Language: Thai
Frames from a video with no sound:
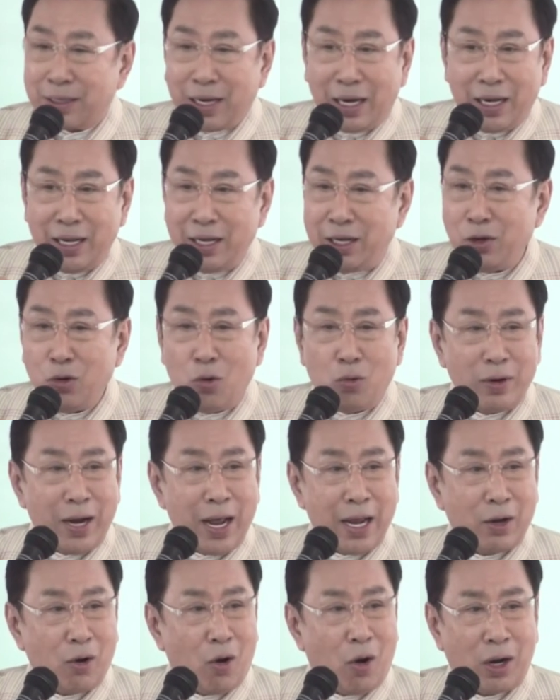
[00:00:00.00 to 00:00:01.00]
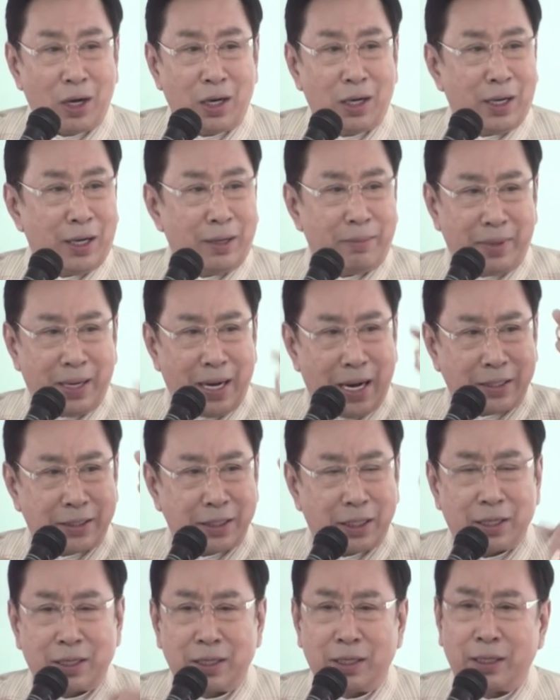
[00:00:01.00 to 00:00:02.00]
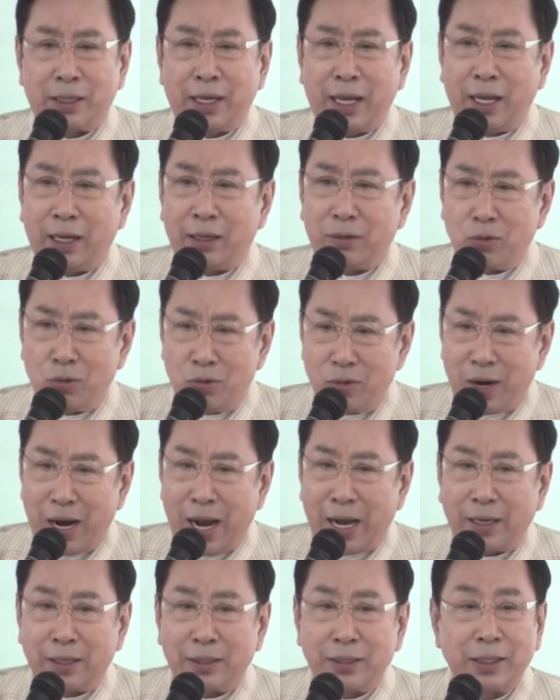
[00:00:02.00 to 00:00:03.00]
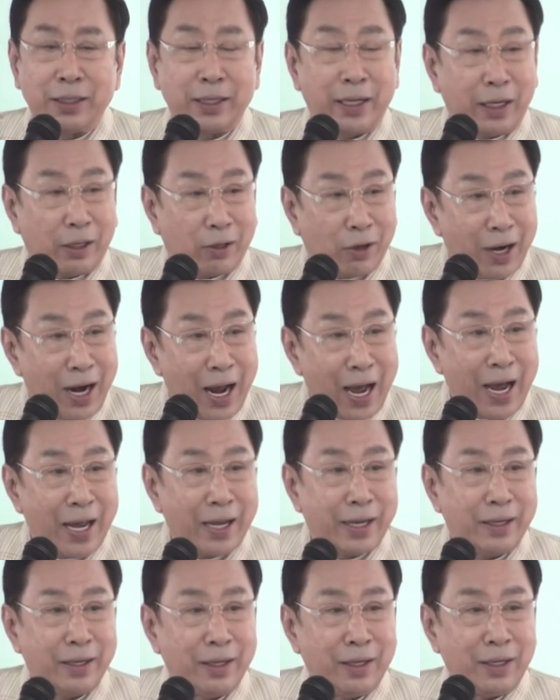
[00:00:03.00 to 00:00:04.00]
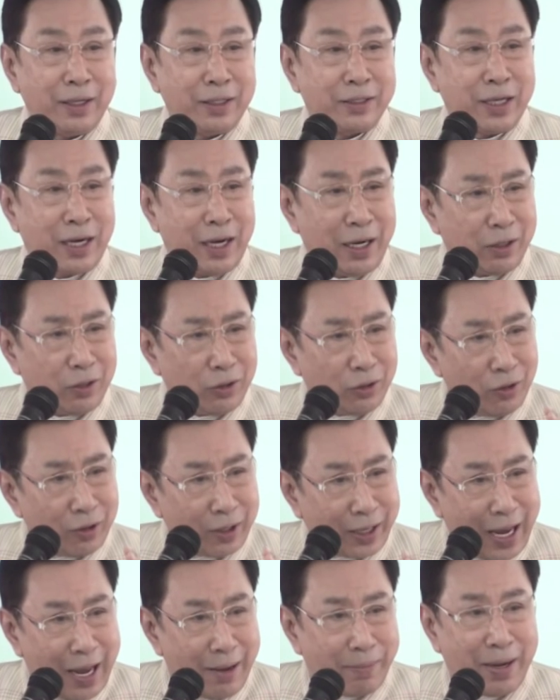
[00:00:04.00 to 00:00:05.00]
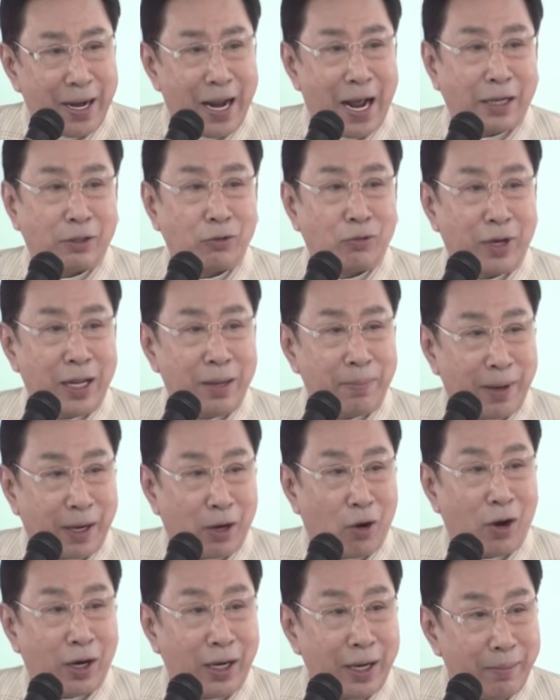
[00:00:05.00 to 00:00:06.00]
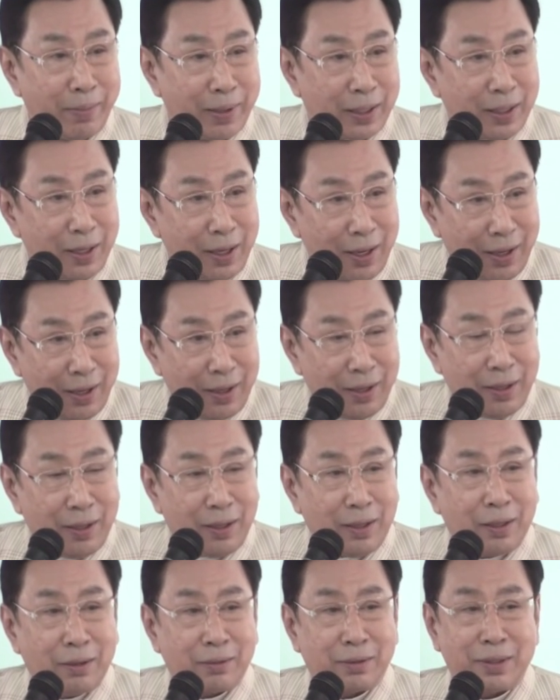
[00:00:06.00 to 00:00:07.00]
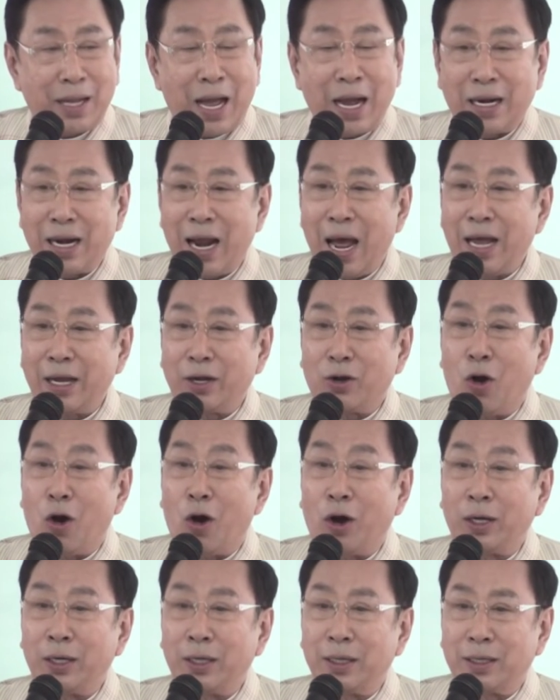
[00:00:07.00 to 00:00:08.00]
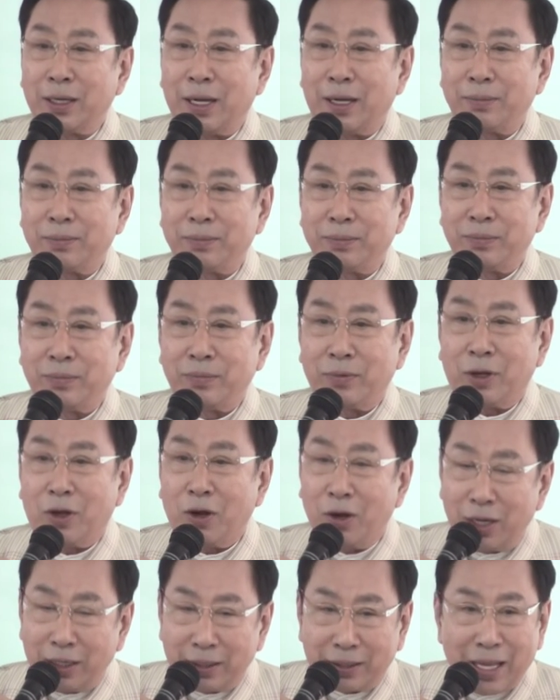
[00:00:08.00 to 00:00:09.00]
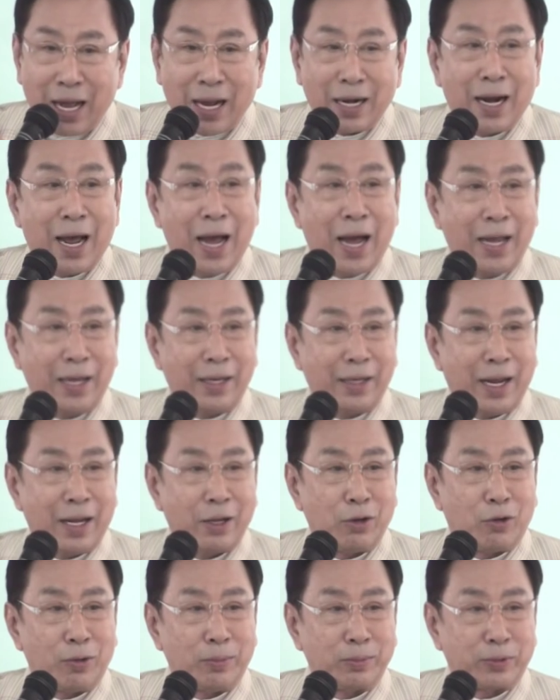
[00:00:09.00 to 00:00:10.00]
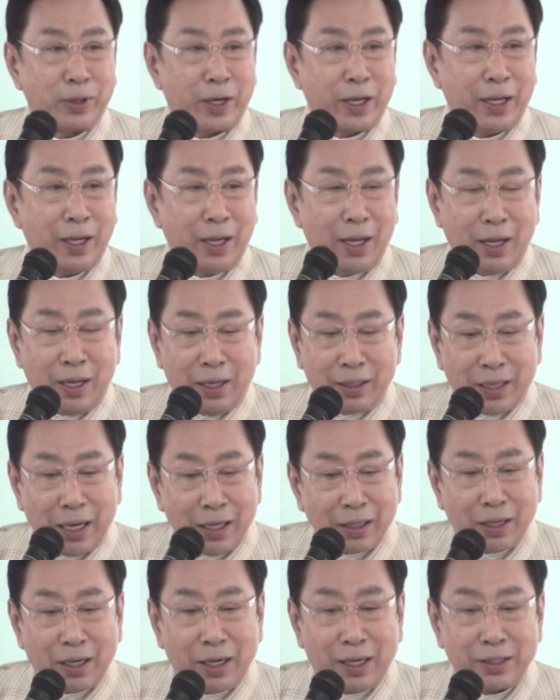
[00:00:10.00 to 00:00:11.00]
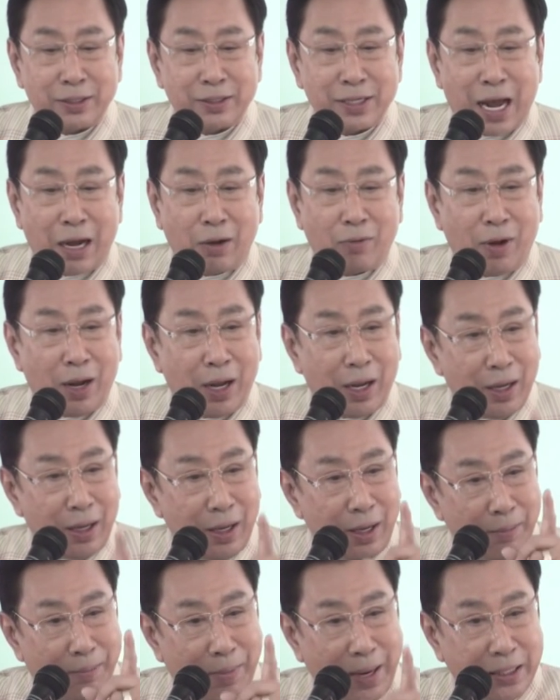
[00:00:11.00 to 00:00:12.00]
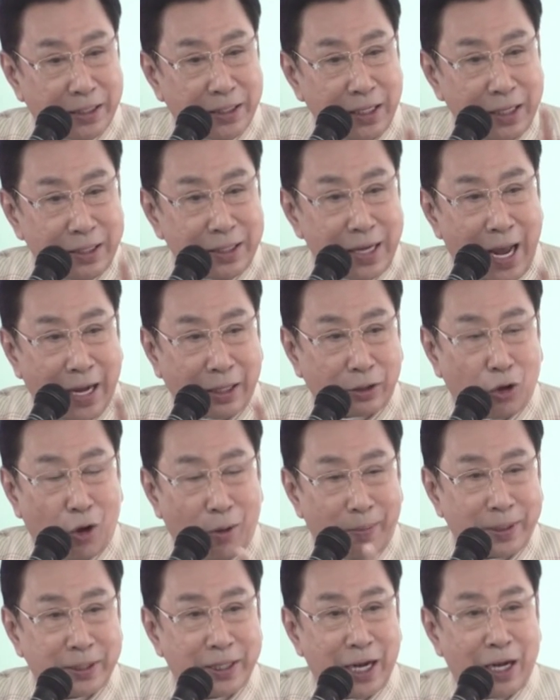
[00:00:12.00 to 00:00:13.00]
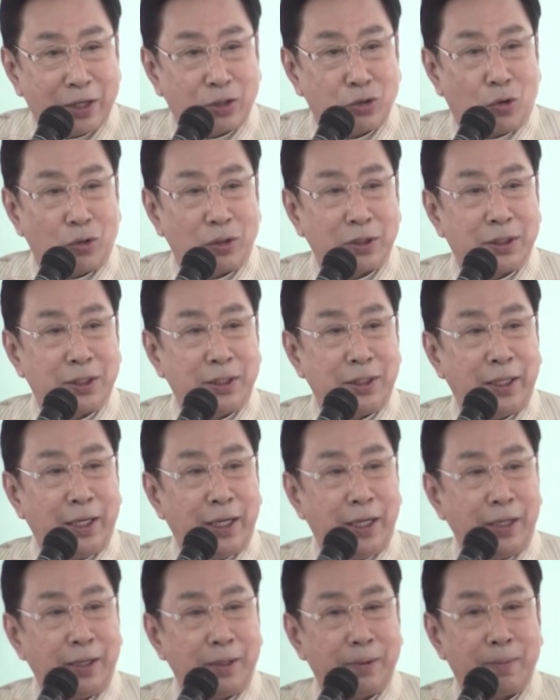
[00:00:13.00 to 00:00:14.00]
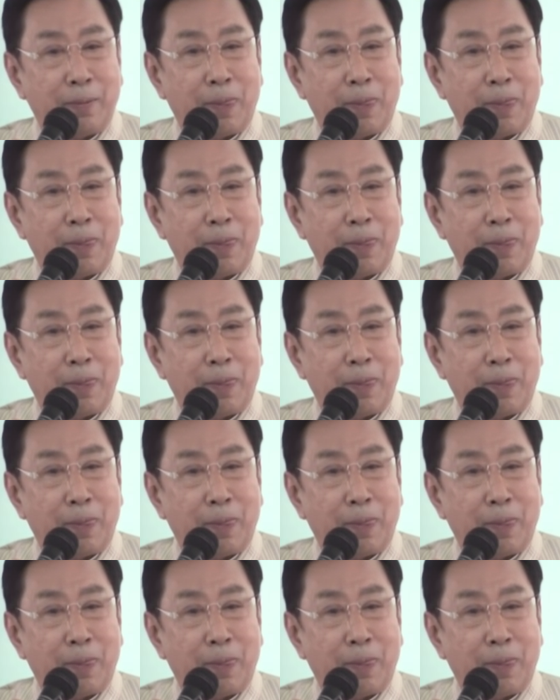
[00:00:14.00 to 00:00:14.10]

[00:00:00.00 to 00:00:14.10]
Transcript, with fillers: กะลียุคแน่นอนเลยมันอาจจะเกิดเหตุรุนแรงขึ้นอีกก็ได้ฉะนั้นก็ต้องแก้ปัญหาตรงนี้ไปก่อนให้มันตั้งได้ก่อนนะครับก็เลยตั้งได้นายกรัฐมนตรีท่านก็เลยสั่งว่าไปชี้แจงต่อประชาชนคืนนี้